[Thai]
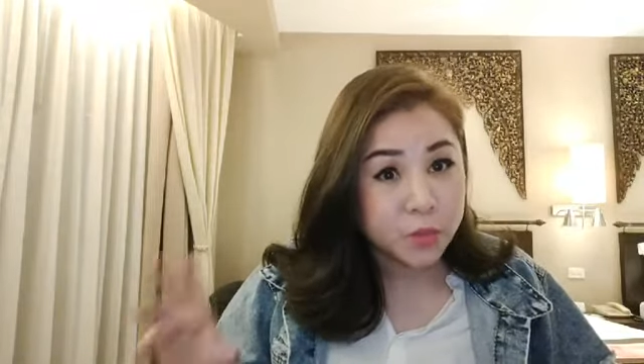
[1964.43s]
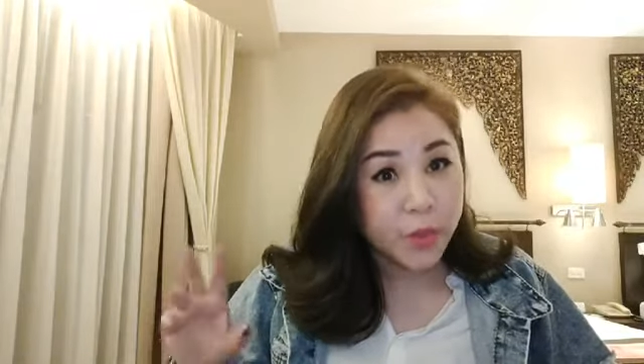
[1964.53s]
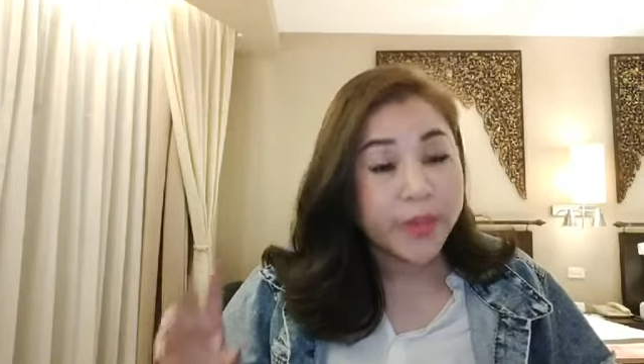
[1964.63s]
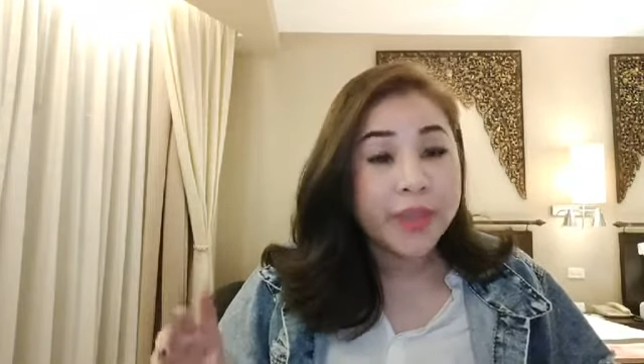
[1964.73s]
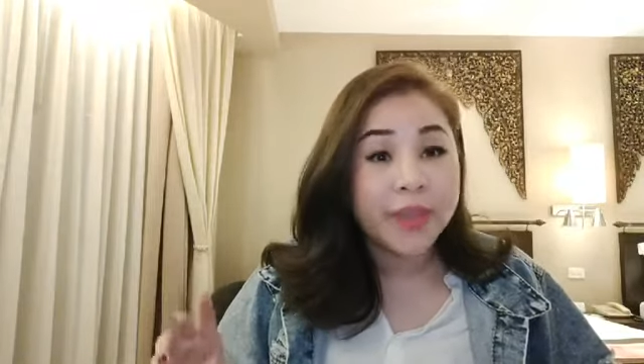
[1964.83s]

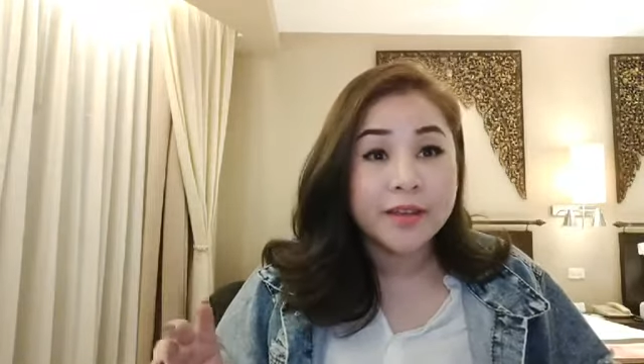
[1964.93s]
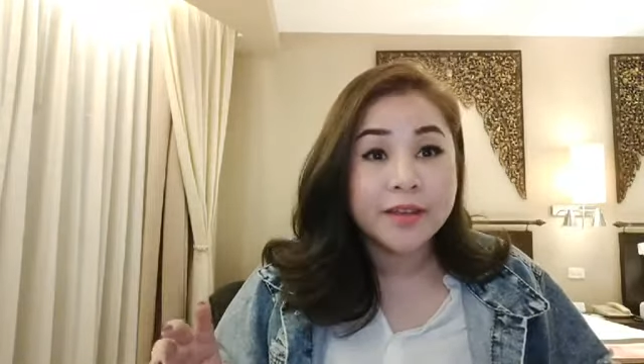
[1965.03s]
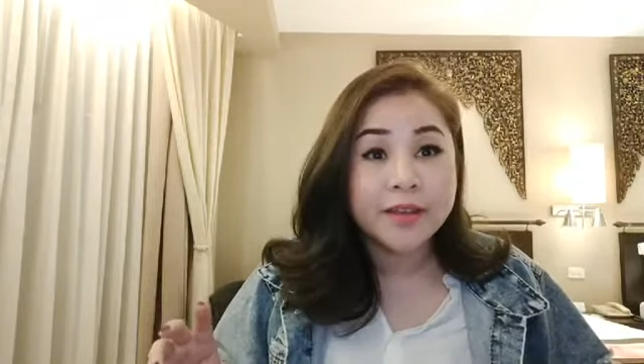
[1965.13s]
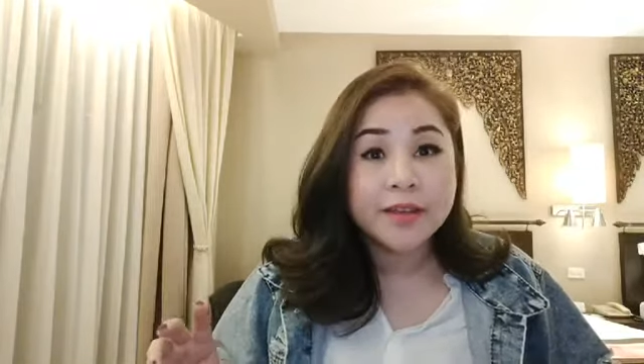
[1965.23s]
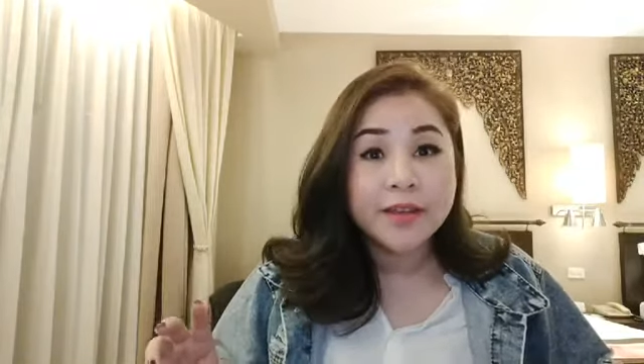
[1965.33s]
ตัวเอง
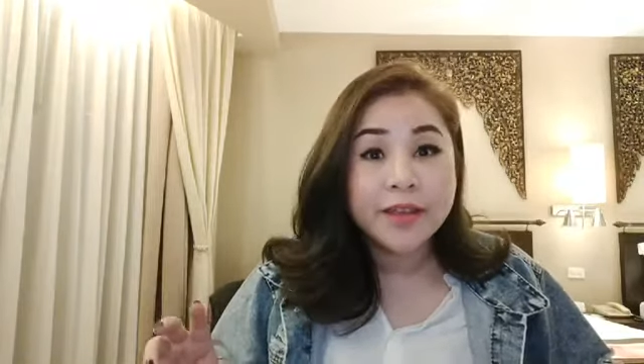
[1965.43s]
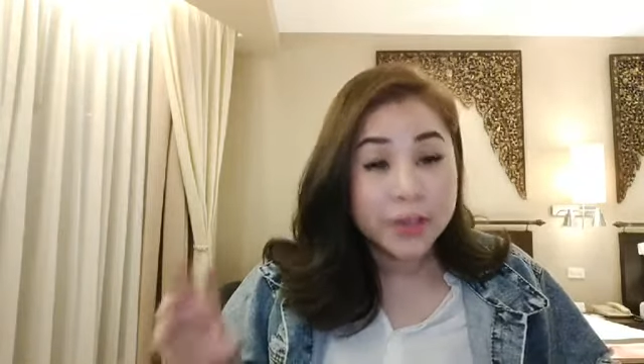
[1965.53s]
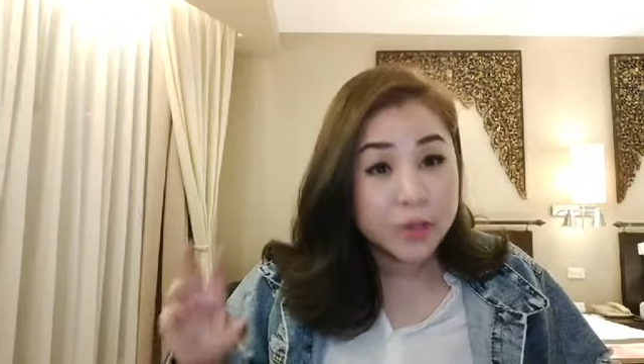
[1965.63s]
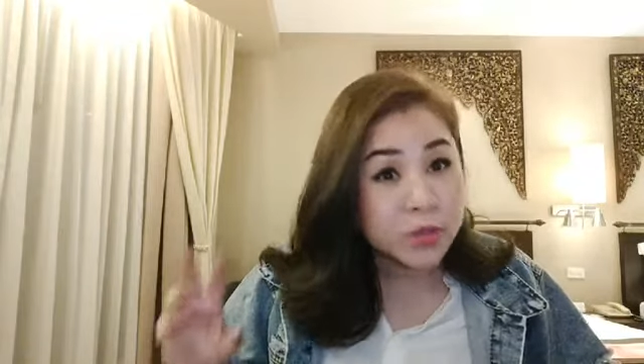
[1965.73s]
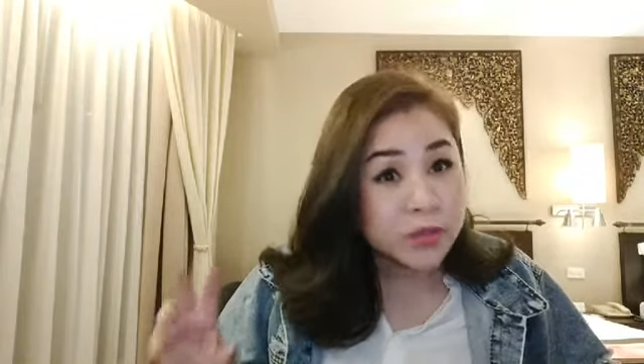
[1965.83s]

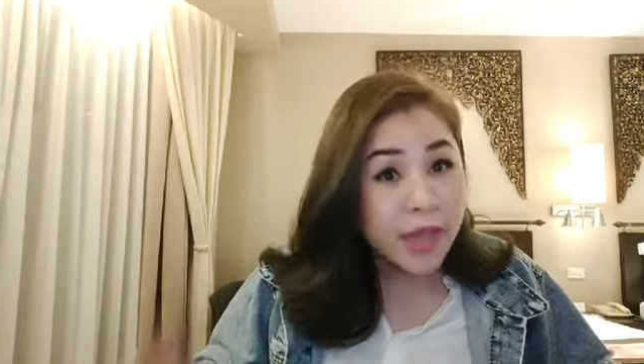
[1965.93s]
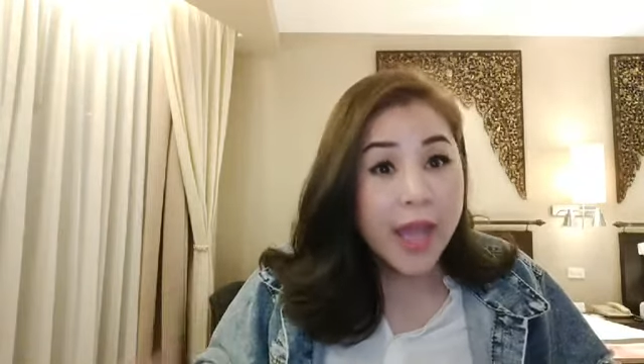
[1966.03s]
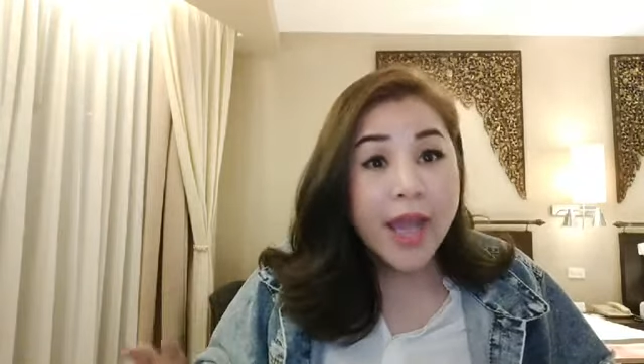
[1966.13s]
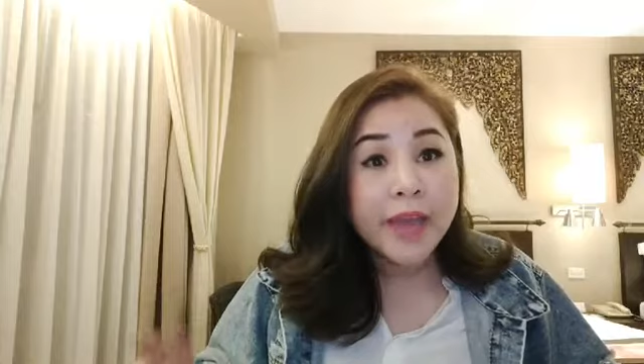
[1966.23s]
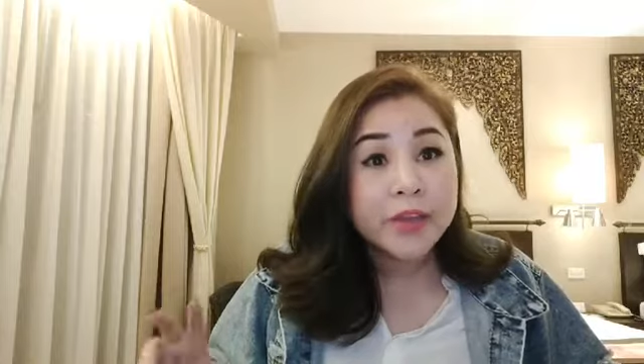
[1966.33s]
เห็นคุณ
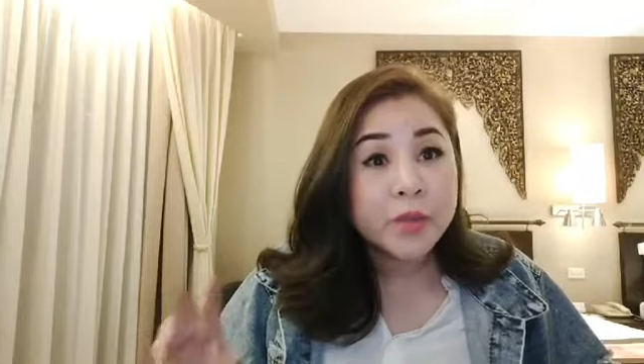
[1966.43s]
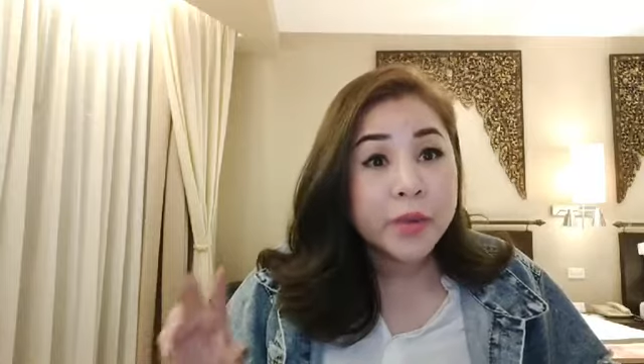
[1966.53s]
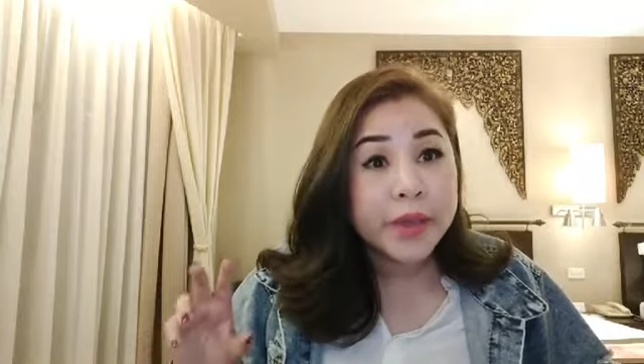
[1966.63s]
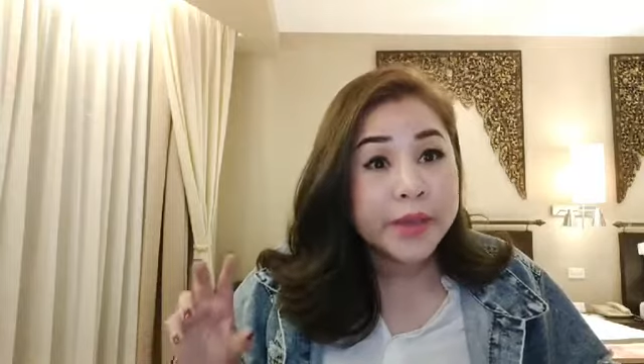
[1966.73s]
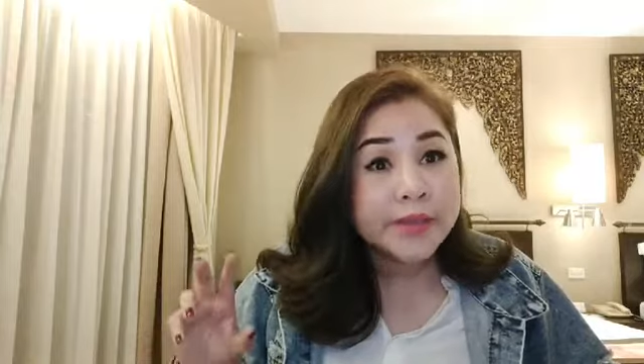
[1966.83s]
ค่าในตั
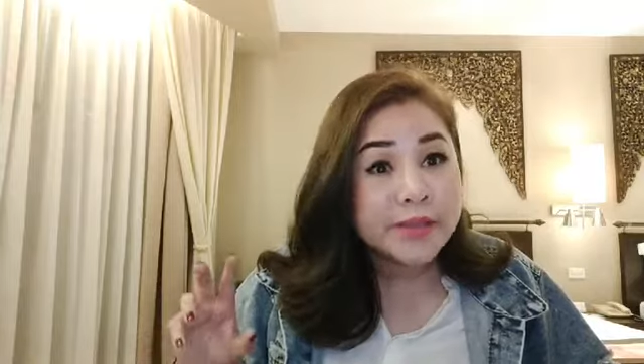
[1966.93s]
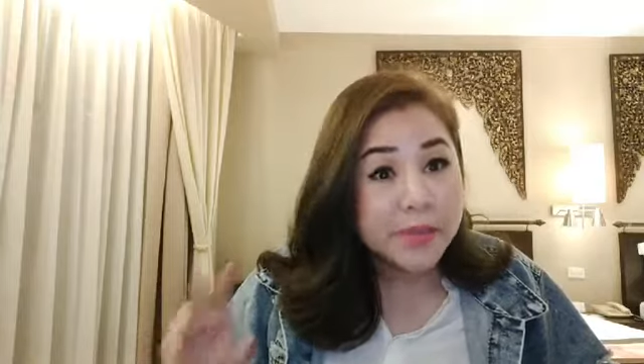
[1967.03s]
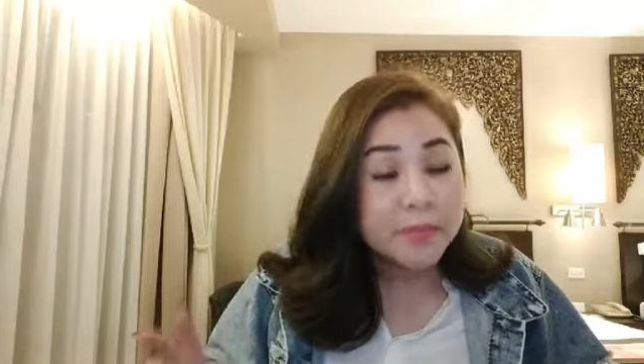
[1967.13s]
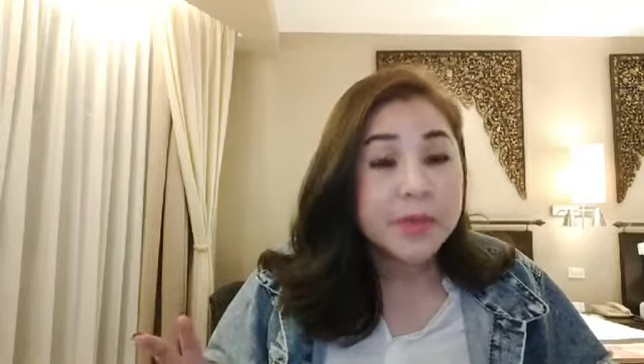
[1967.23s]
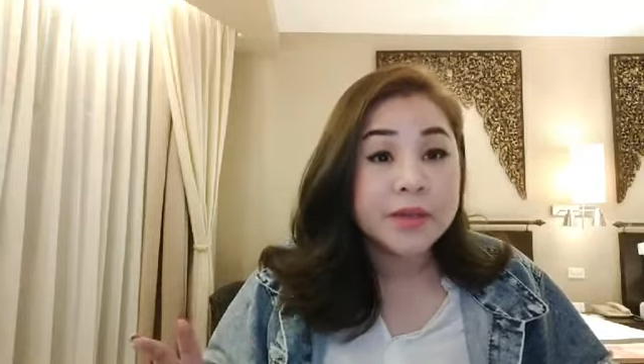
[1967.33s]
วเองเส
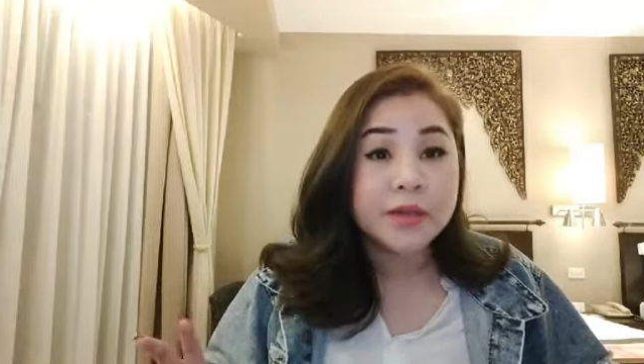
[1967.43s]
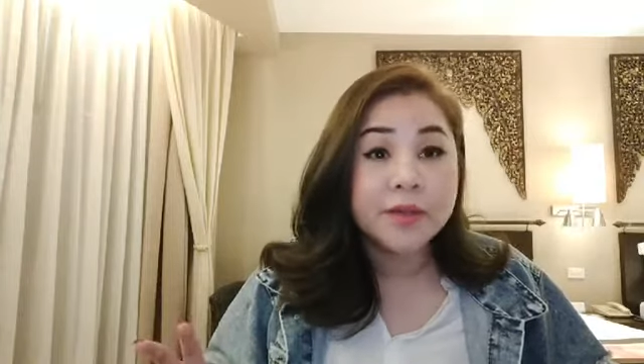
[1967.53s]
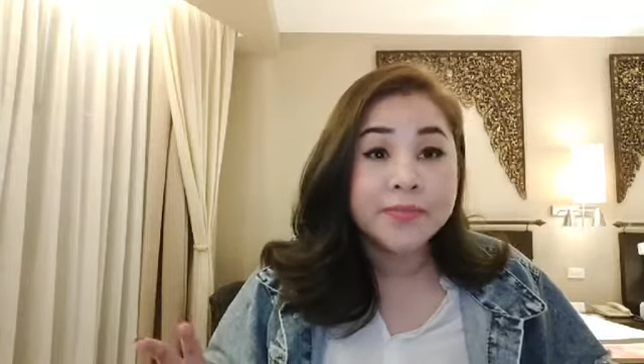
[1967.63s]
มอ